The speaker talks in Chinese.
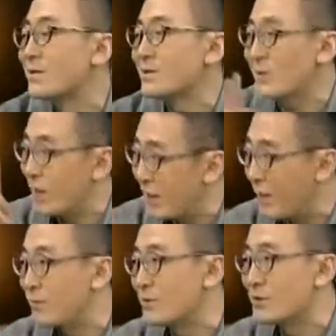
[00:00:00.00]
嗯，这
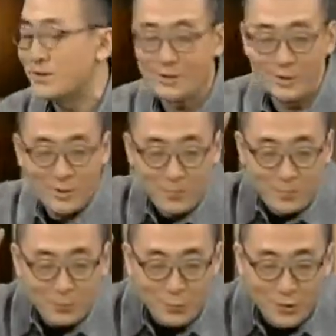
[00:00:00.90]
俩夫妻
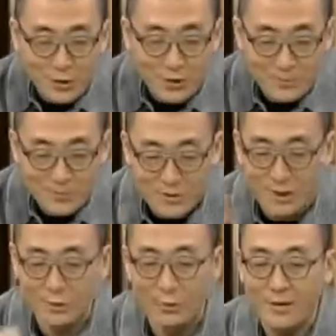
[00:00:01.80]
不喝
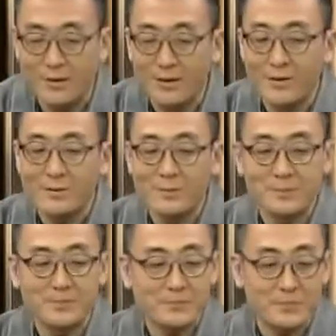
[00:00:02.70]
自来水，喝什
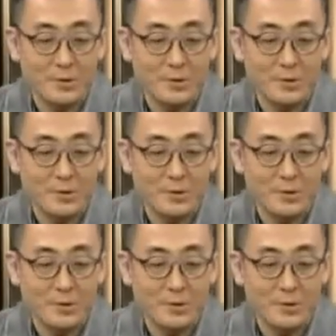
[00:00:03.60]
么水？